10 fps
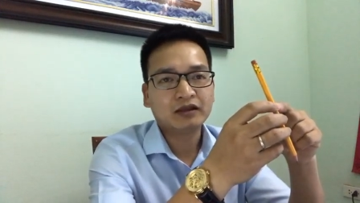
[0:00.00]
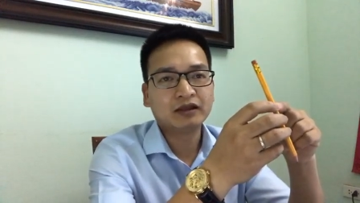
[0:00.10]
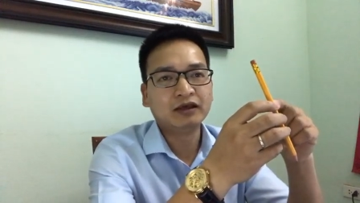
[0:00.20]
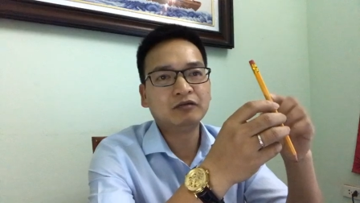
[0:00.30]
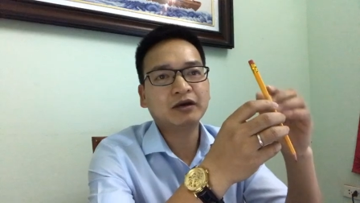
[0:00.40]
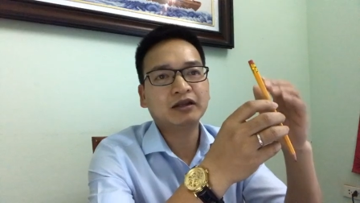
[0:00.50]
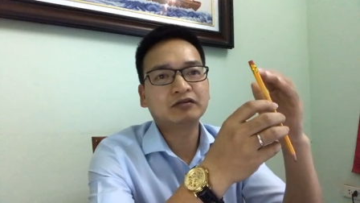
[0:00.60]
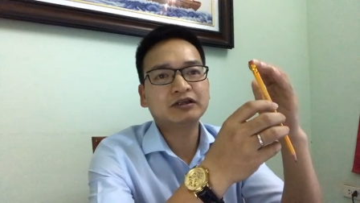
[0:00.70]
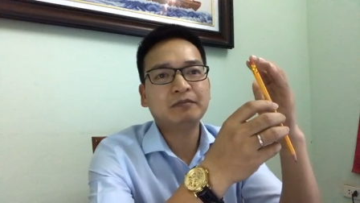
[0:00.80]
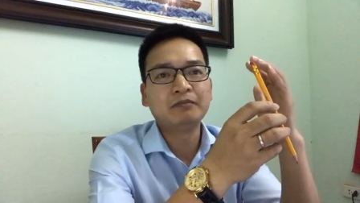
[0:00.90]
thì lúc này
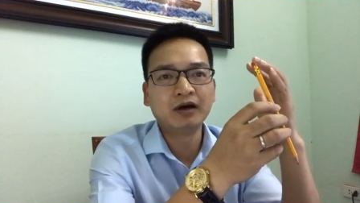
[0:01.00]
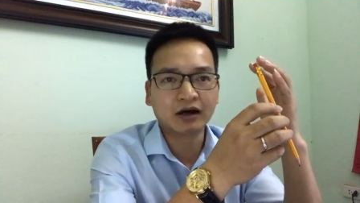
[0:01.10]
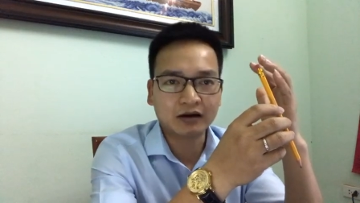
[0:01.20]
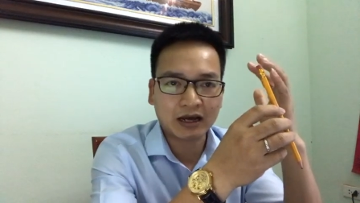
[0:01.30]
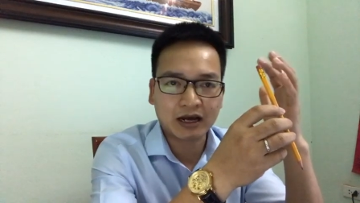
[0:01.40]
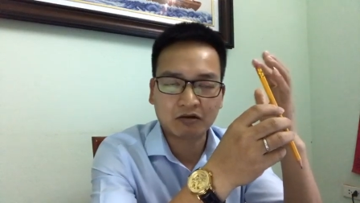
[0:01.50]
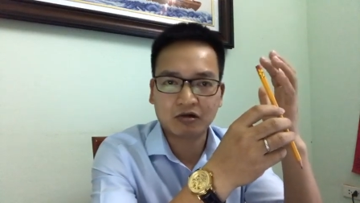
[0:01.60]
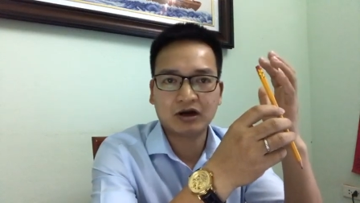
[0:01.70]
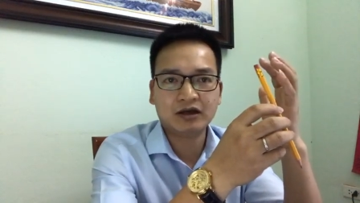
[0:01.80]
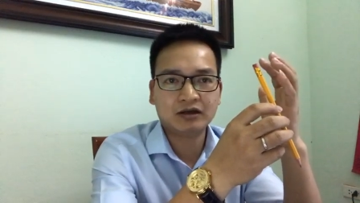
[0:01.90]
tôi sẽ mượn hàng
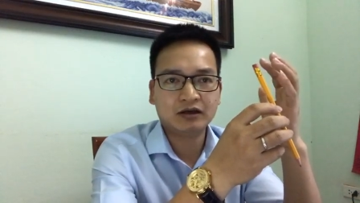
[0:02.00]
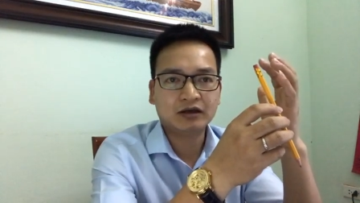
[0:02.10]
hóa